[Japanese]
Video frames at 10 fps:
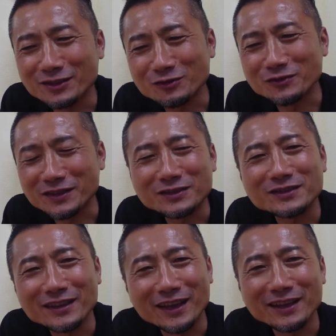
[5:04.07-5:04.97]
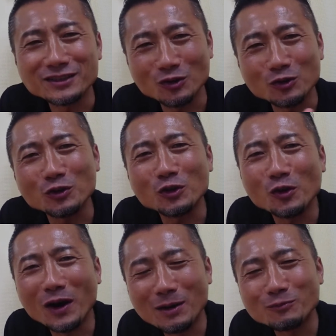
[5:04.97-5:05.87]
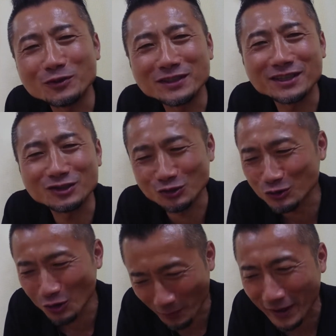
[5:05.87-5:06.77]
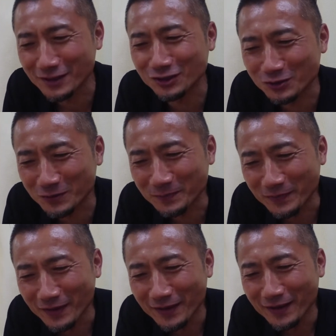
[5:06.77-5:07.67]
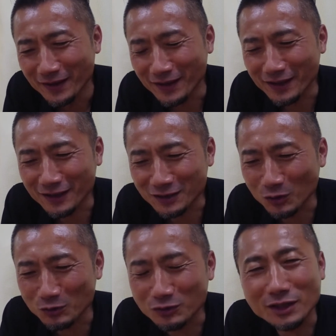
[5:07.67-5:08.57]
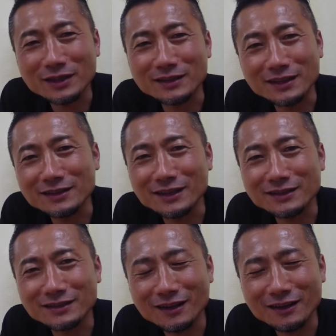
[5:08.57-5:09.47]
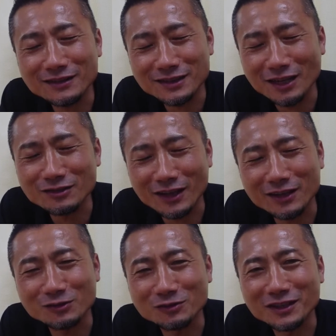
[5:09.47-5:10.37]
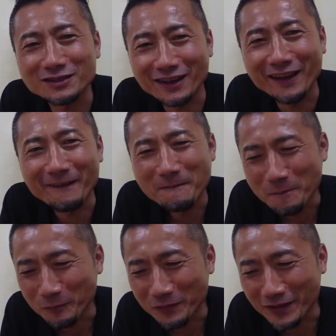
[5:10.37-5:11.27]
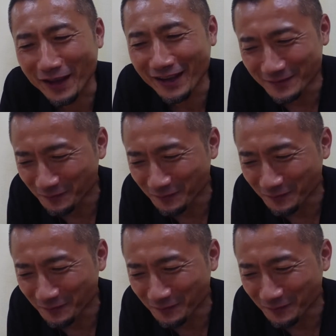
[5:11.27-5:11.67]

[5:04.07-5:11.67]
にするんです、えー、仕事量を半分にして収入を倍にする、えそう言ってたら絶対チャンスがやってくるんですねで